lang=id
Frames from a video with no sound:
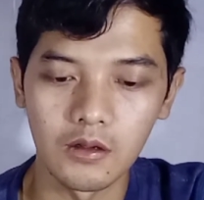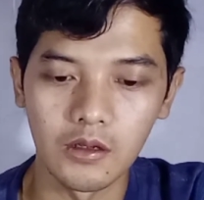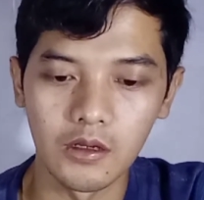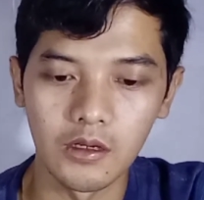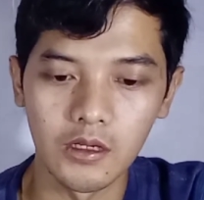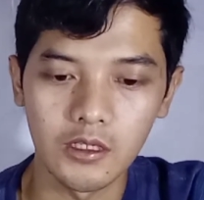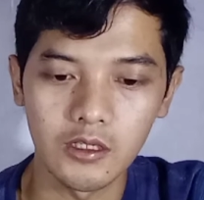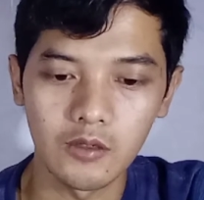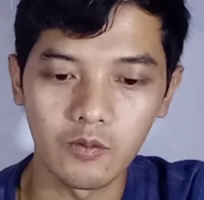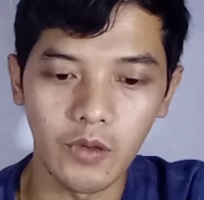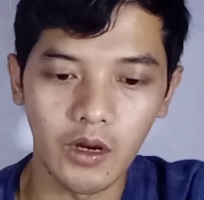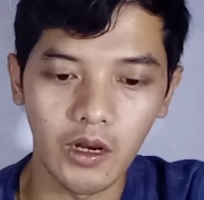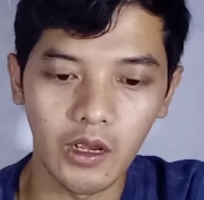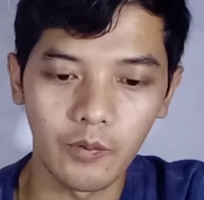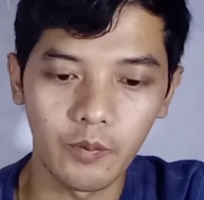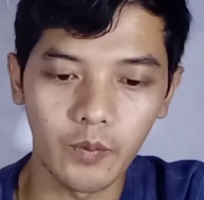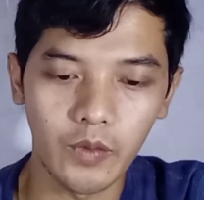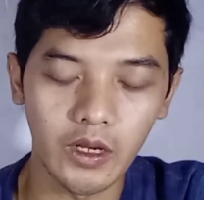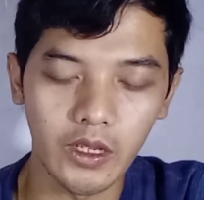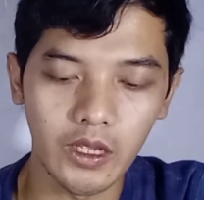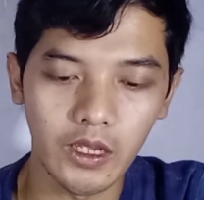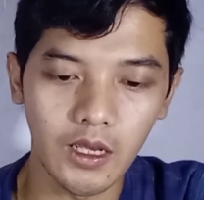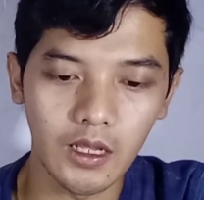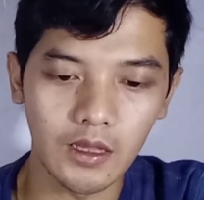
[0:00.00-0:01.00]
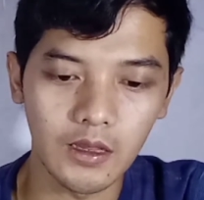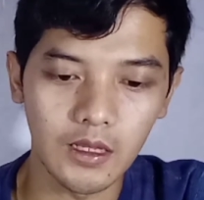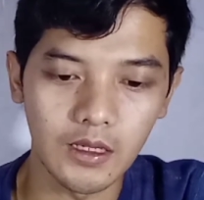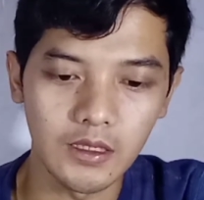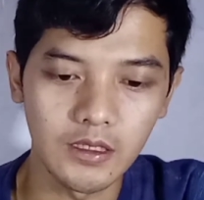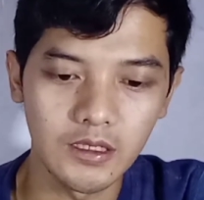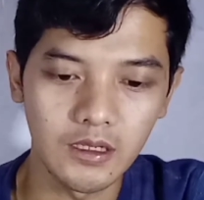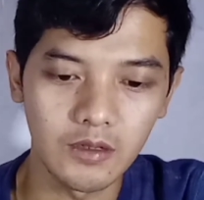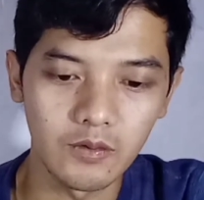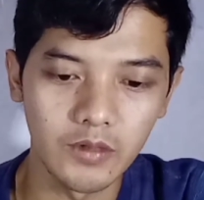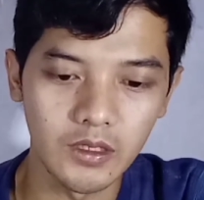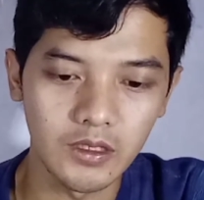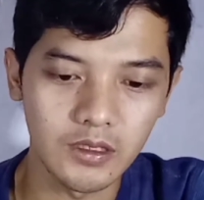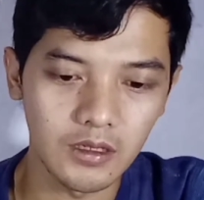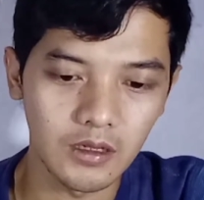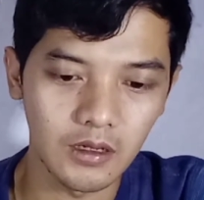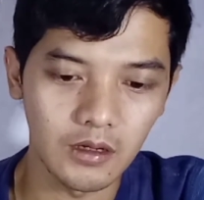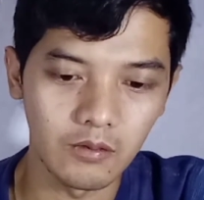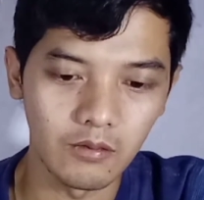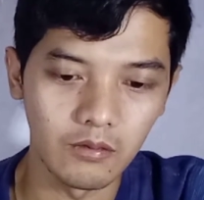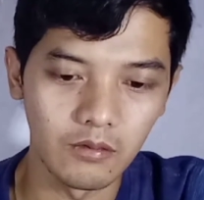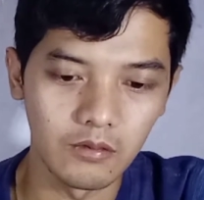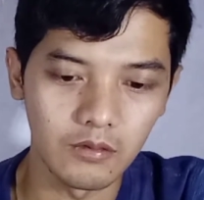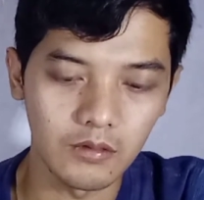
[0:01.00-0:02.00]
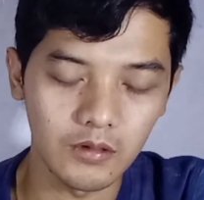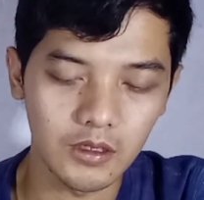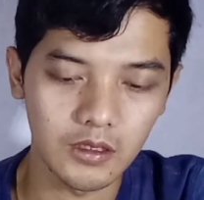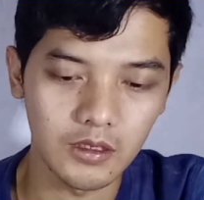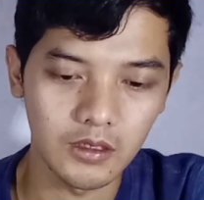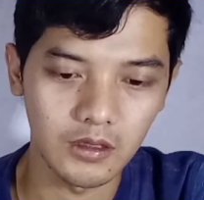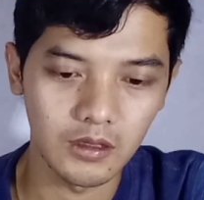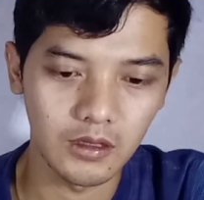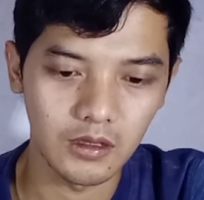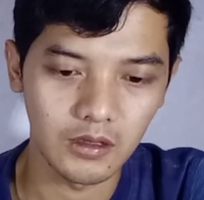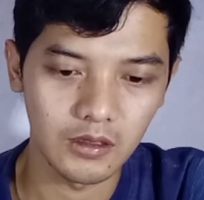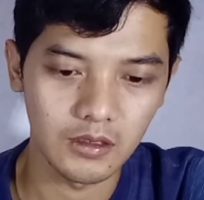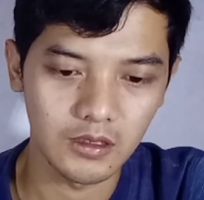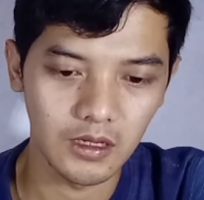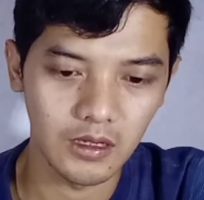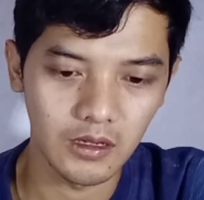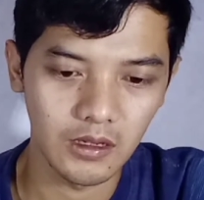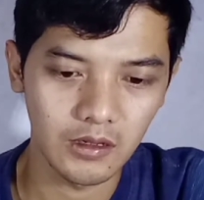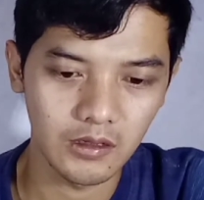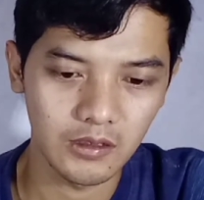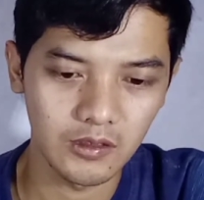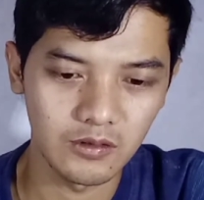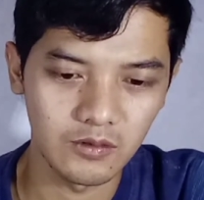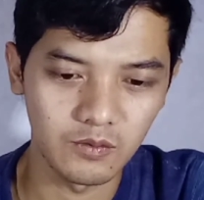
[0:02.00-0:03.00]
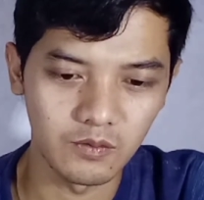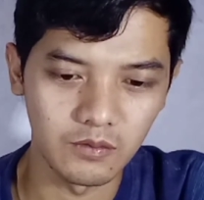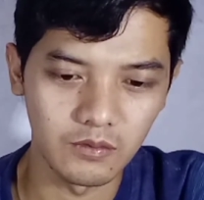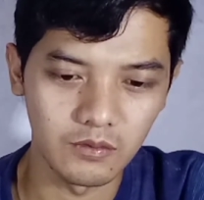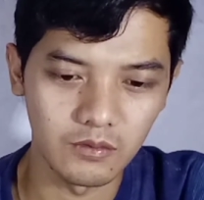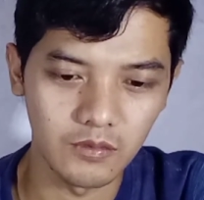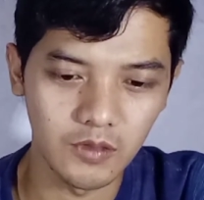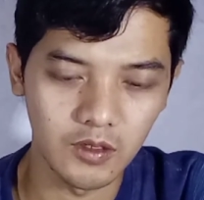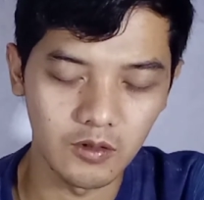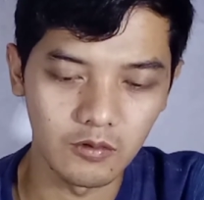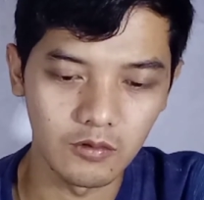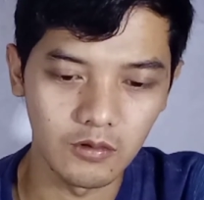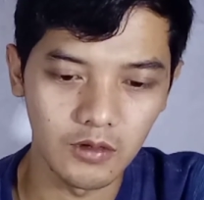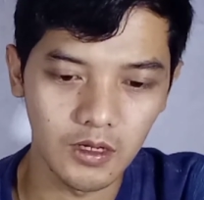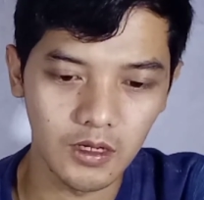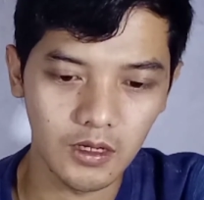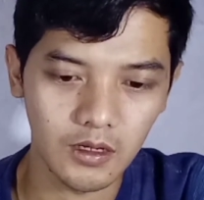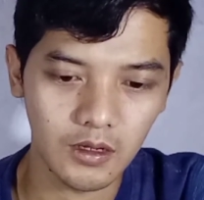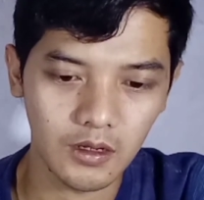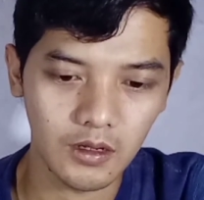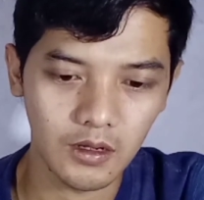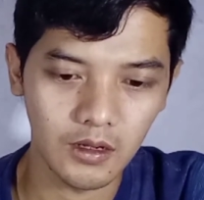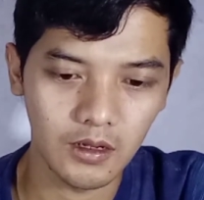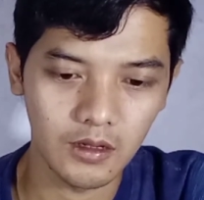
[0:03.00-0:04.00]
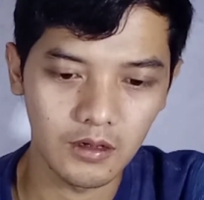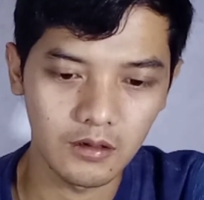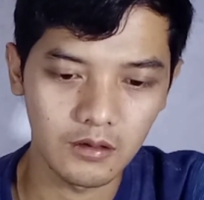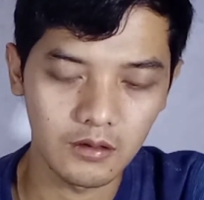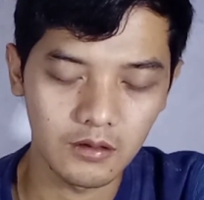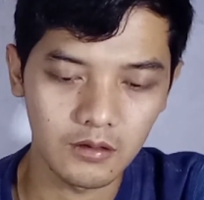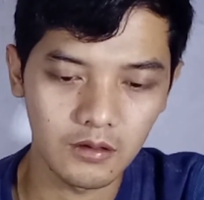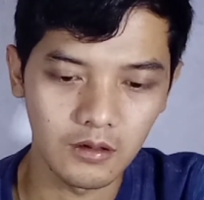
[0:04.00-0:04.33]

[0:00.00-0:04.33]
Ini sebagai pengingat aja bisa saya menggunakan